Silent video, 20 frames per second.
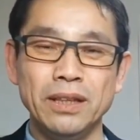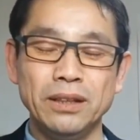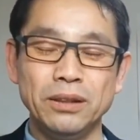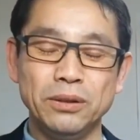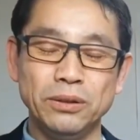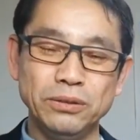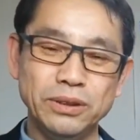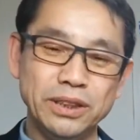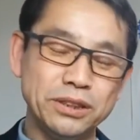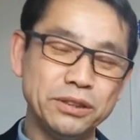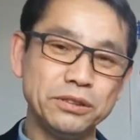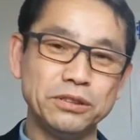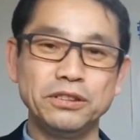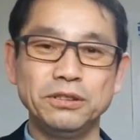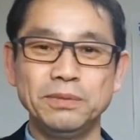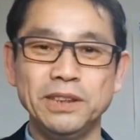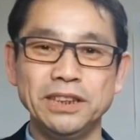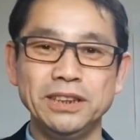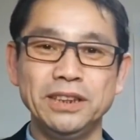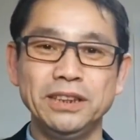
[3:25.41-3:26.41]
どんな職
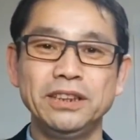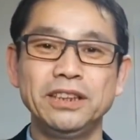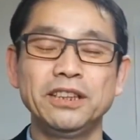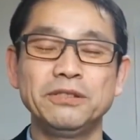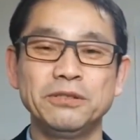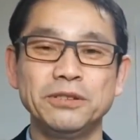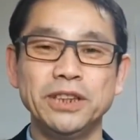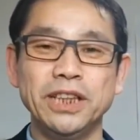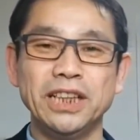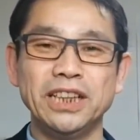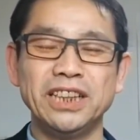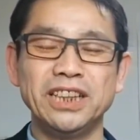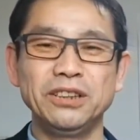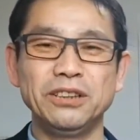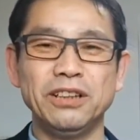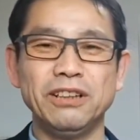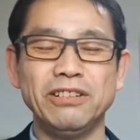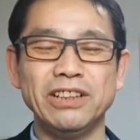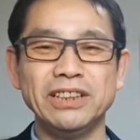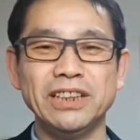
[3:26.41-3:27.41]
場に行ってもね、気
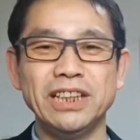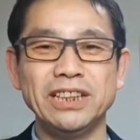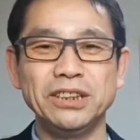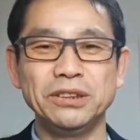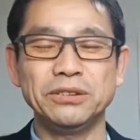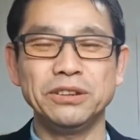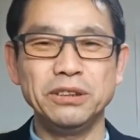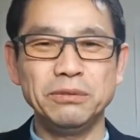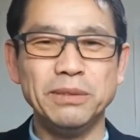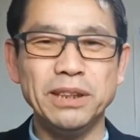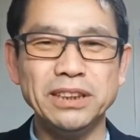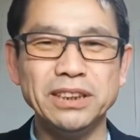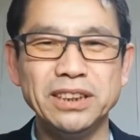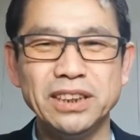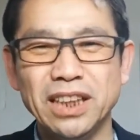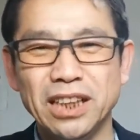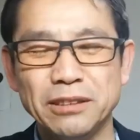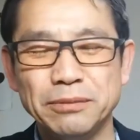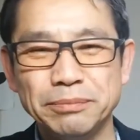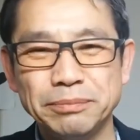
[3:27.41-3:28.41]
の合わない人いまし
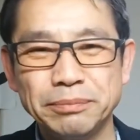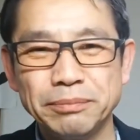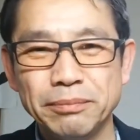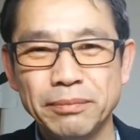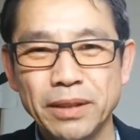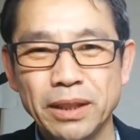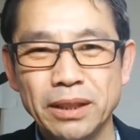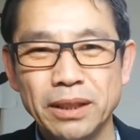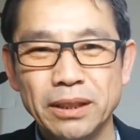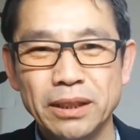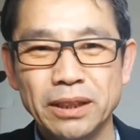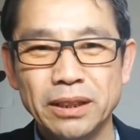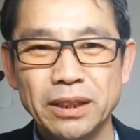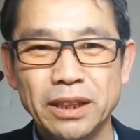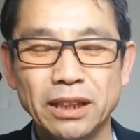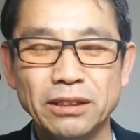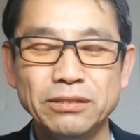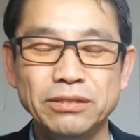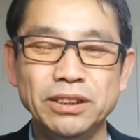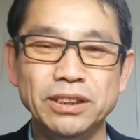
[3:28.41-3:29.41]
た。
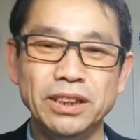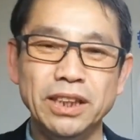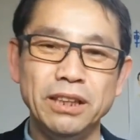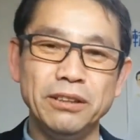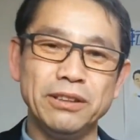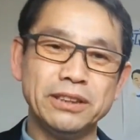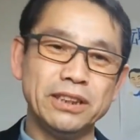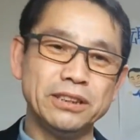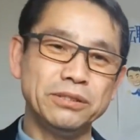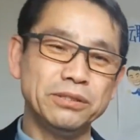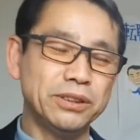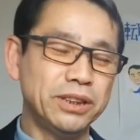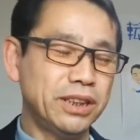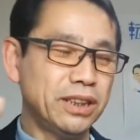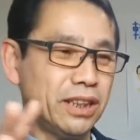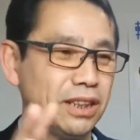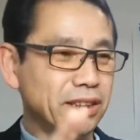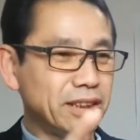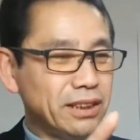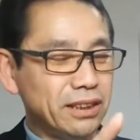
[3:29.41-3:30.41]
逆にね、私を
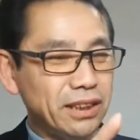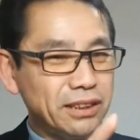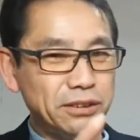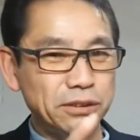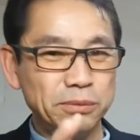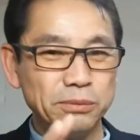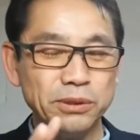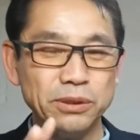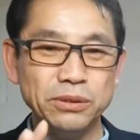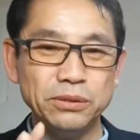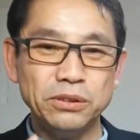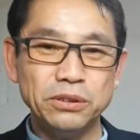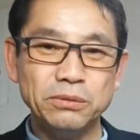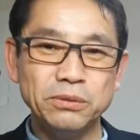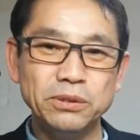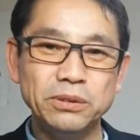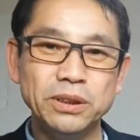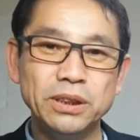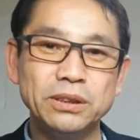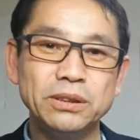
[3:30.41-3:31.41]
嫌ってた人もいると
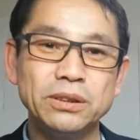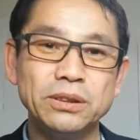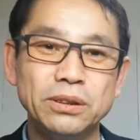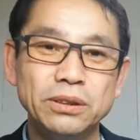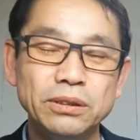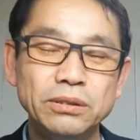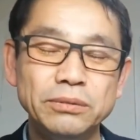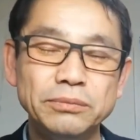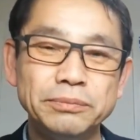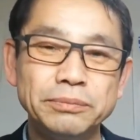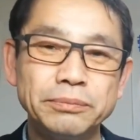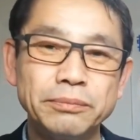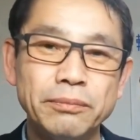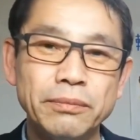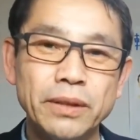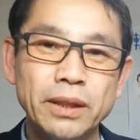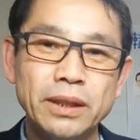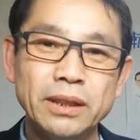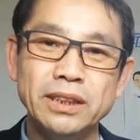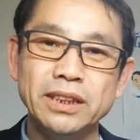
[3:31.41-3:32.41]
思うんですよ。
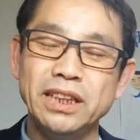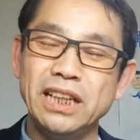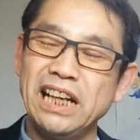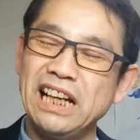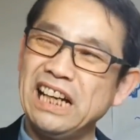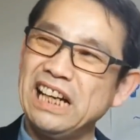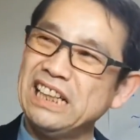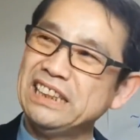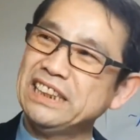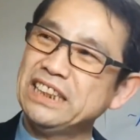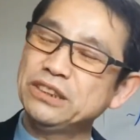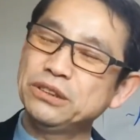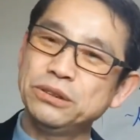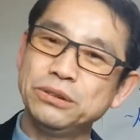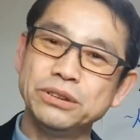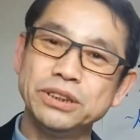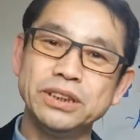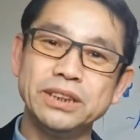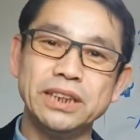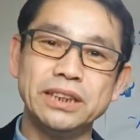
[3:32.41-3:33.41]
嫌な
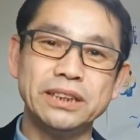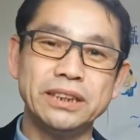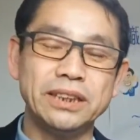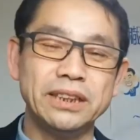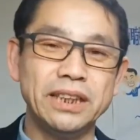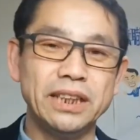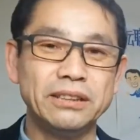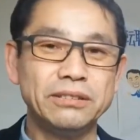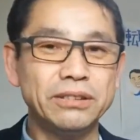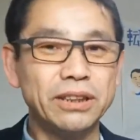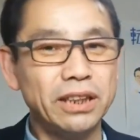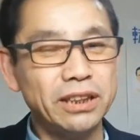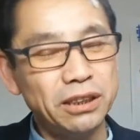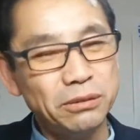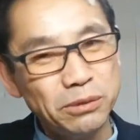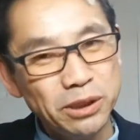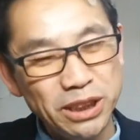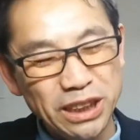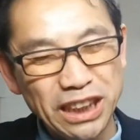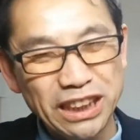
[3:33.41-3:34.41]
上司だってね、いくらで
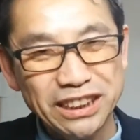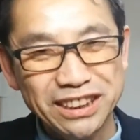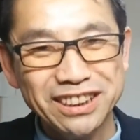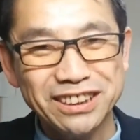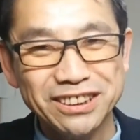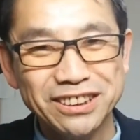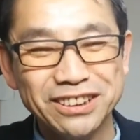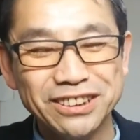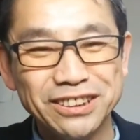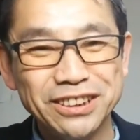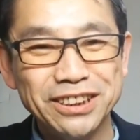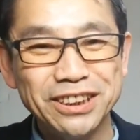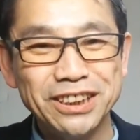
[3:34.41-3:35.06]
もいたんです。